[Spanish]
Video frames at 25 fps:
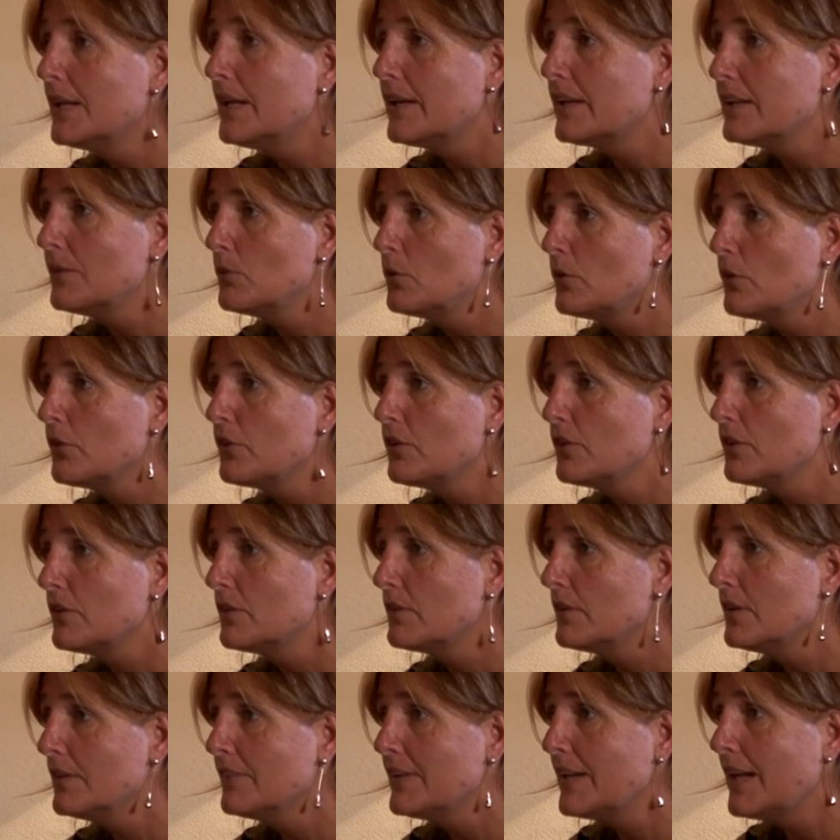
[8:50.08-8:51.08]
de la
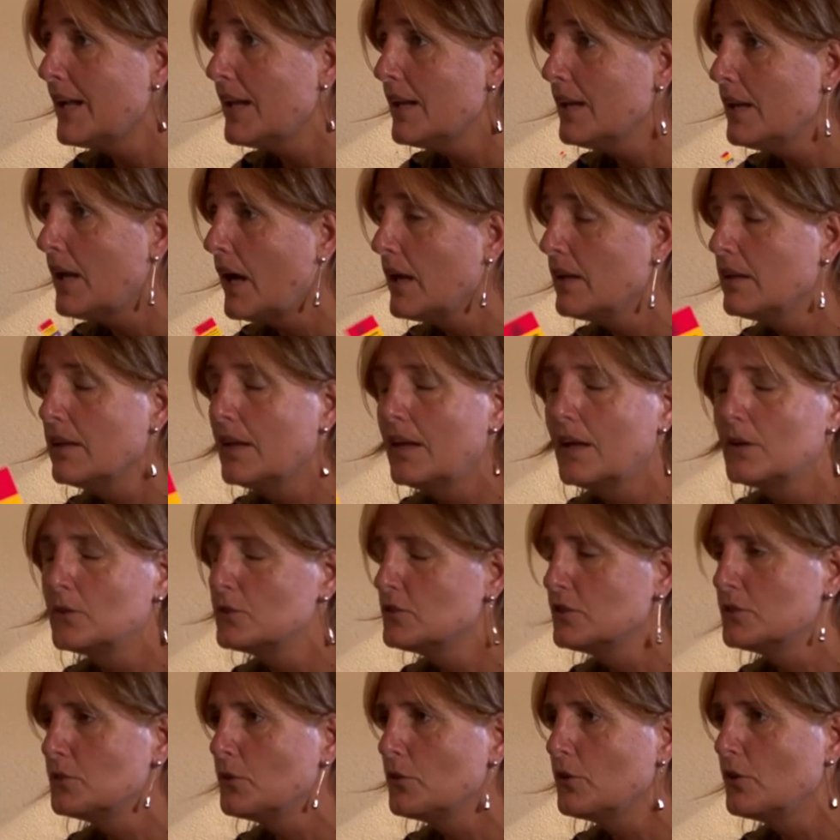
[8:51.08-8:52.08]
Revolución Liberal y de la
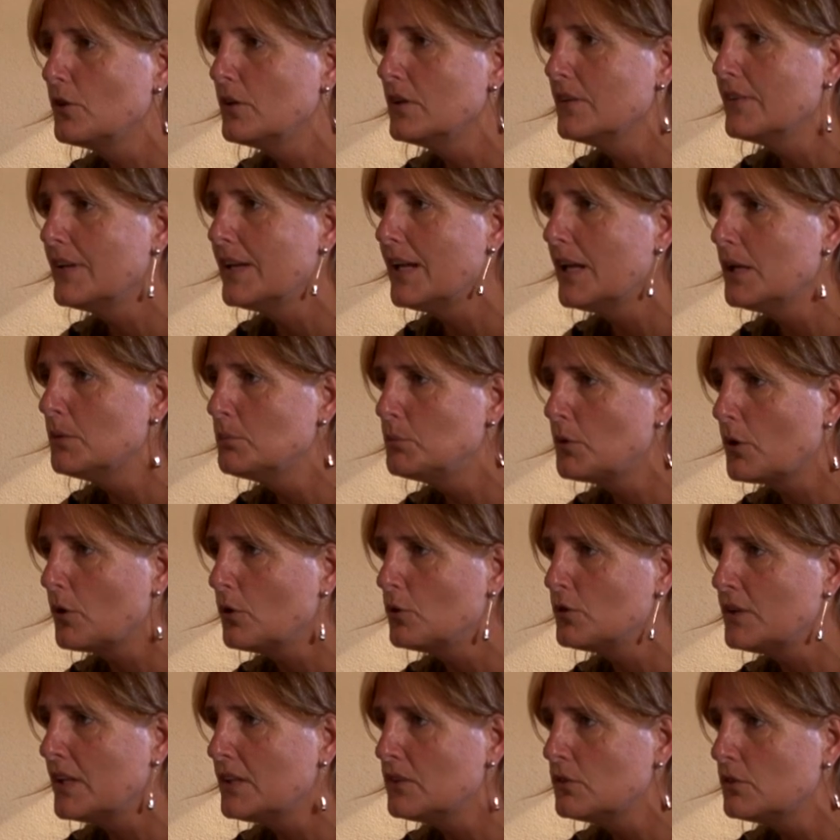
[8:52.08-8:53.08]
Constitución Liberal,
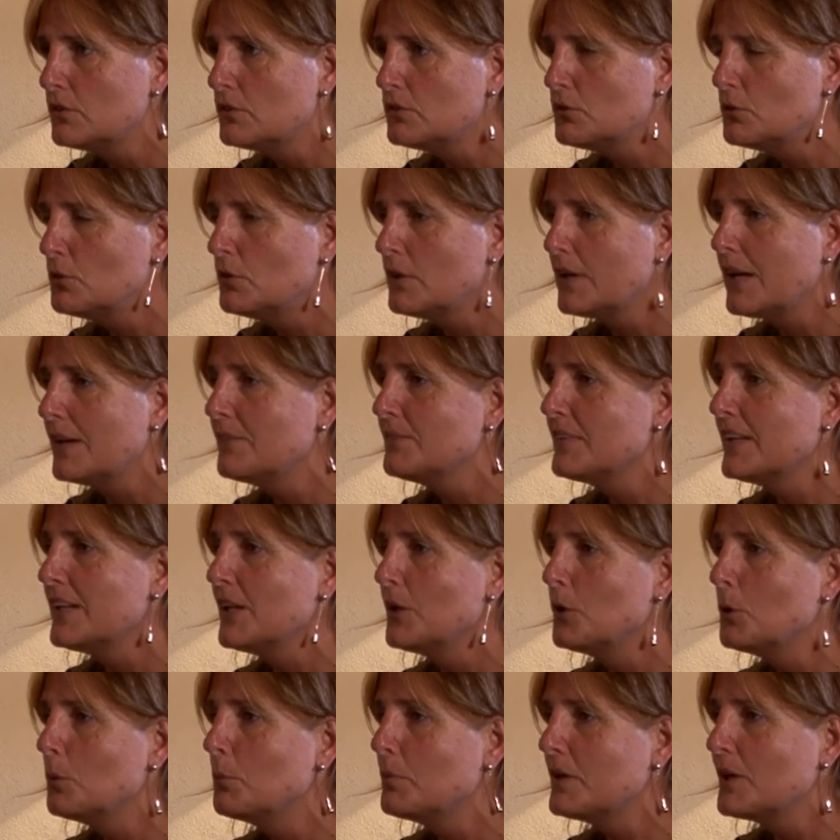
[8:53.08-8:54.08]
por lo tanto solo
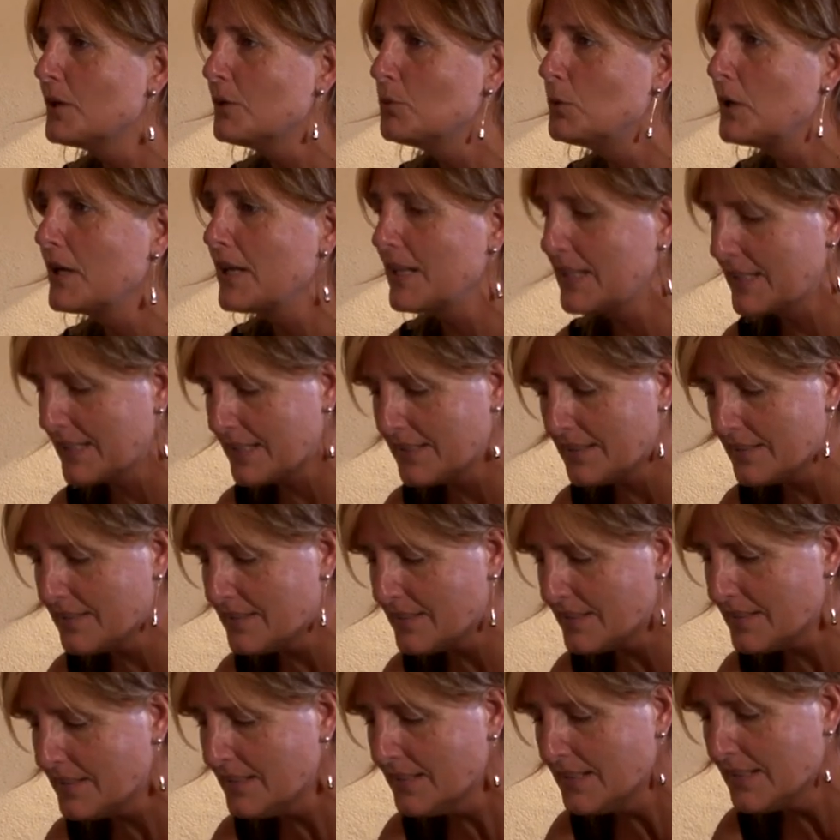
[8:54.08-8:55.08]
cambian el nombre, como aquel que
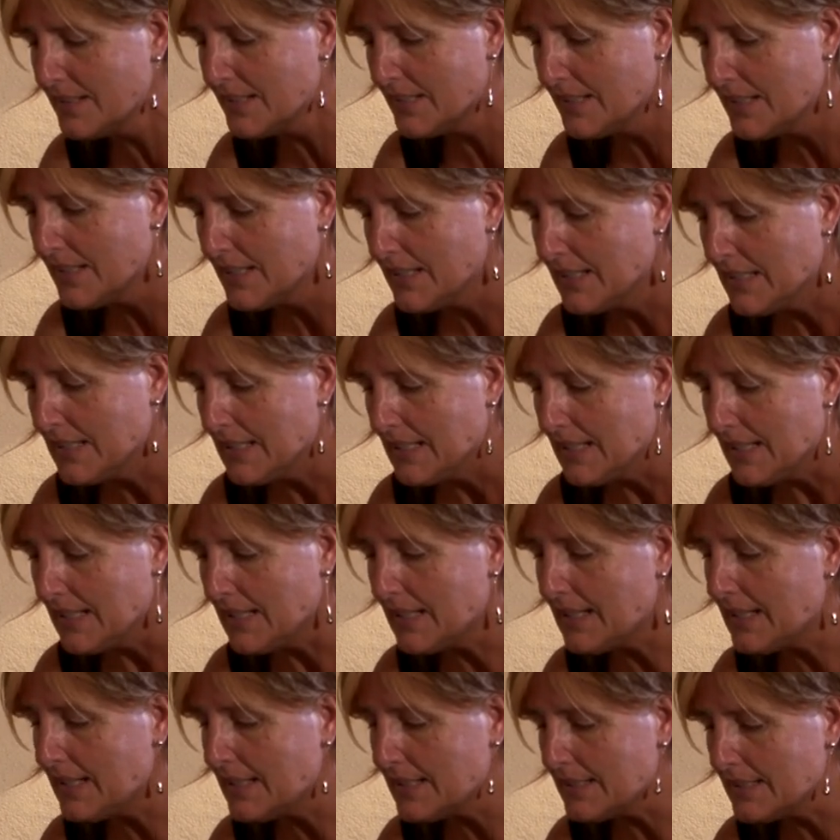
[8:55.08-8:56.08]
dice.
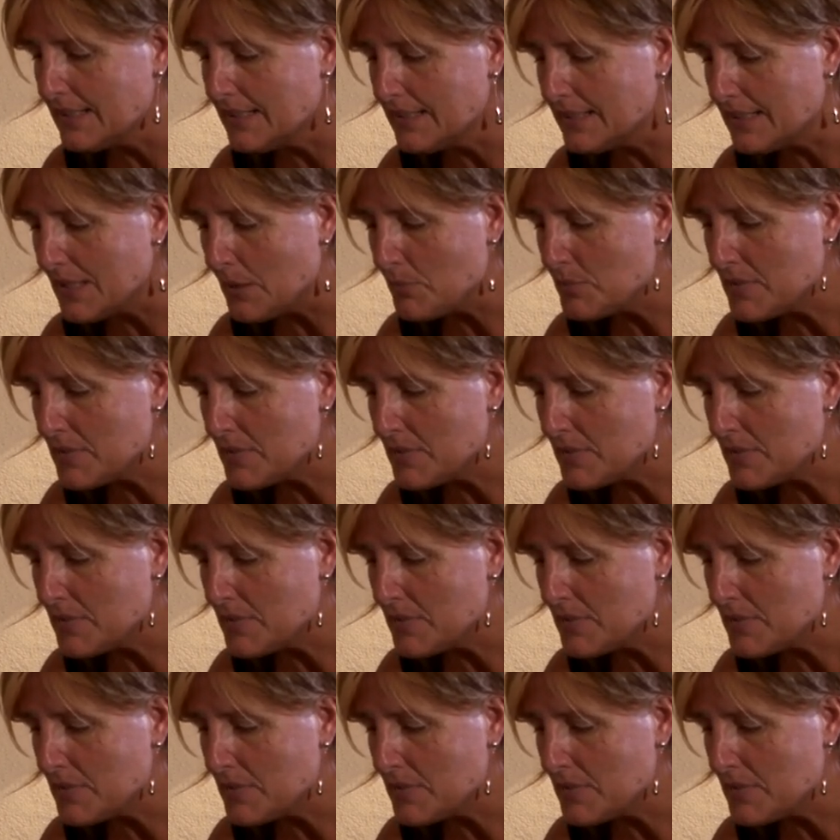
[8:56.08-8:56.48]
Ah, y